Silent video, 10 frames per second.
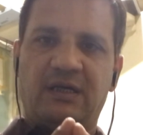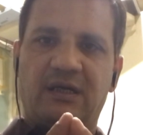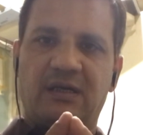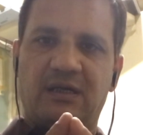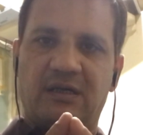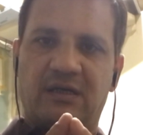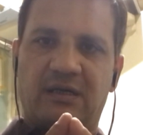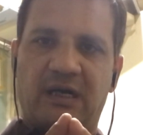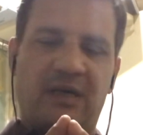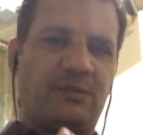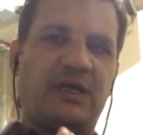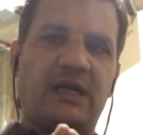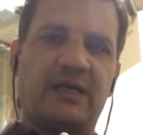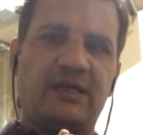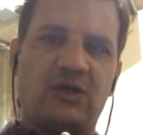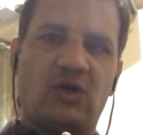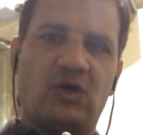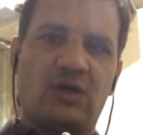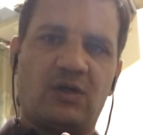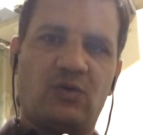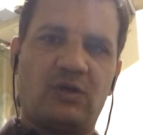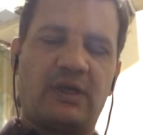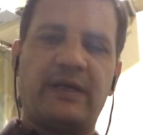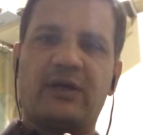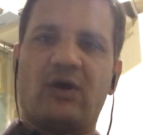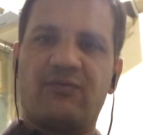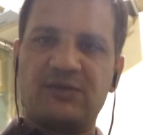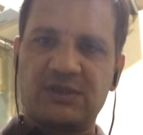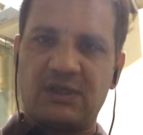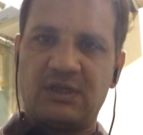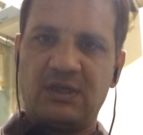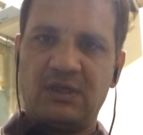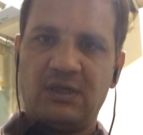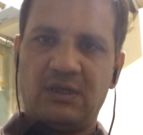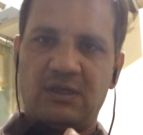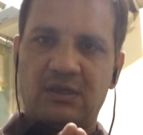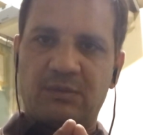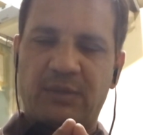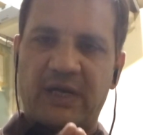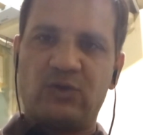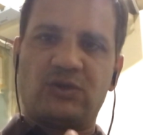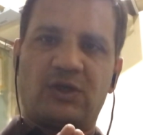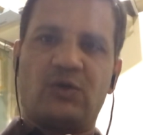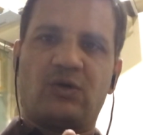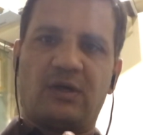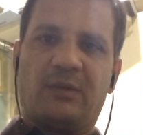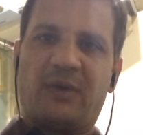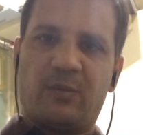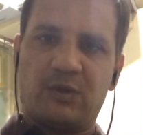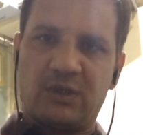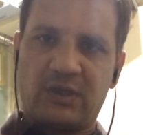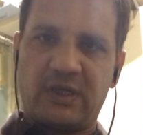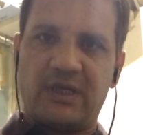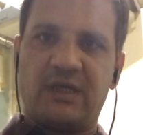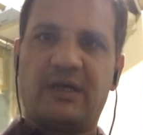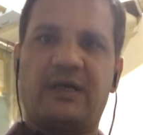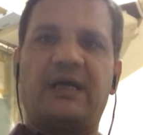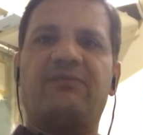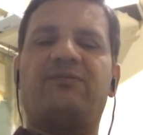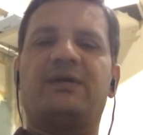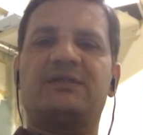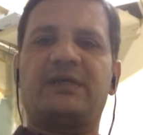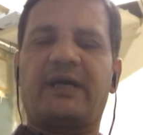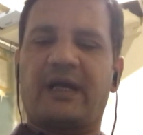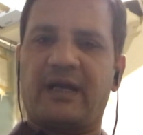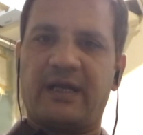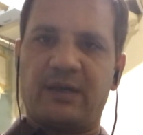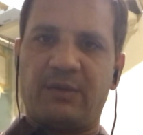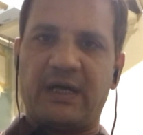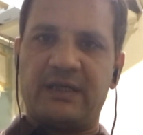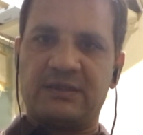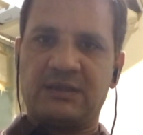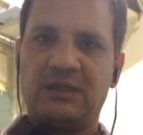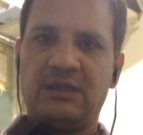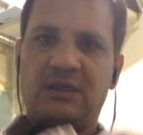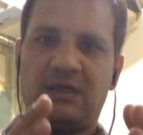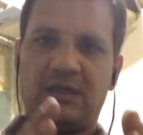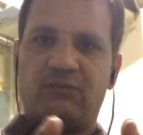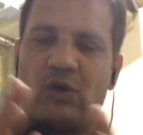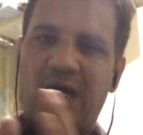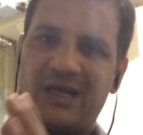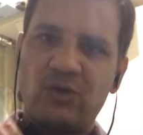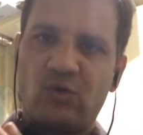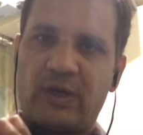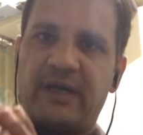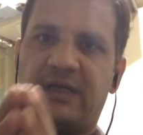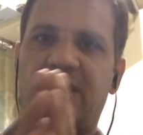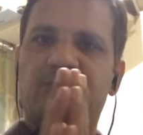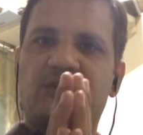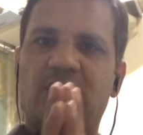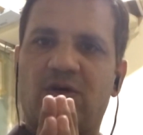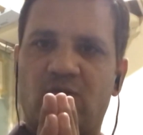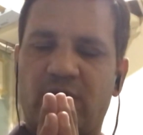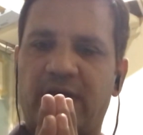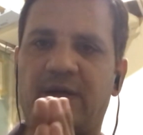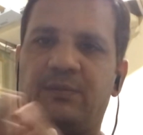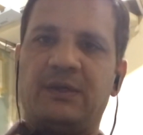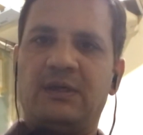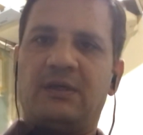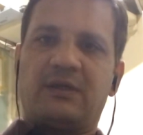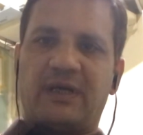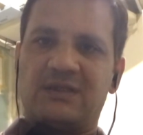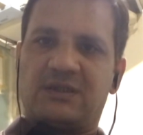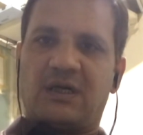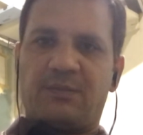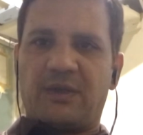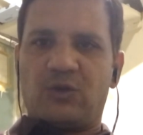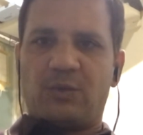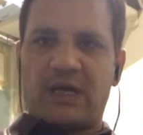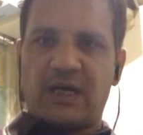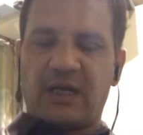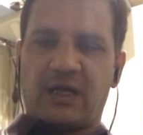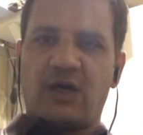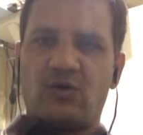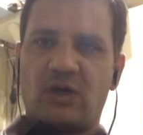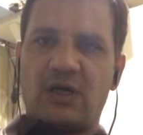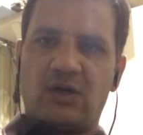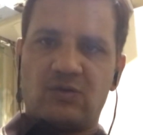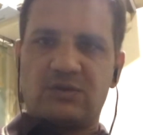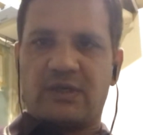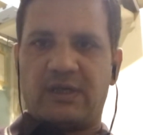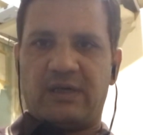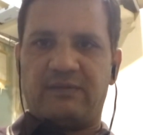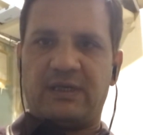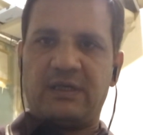अहम खिलाड़ी और उनके एक ऑफिशियल बायोसिक्योर बाबुल की खिलाफ वर्जी करने के बायस वो अलग हो गए टीम से और उन्हें अब टेस्ट अपना दोबारा करना होगा और उसके अलावा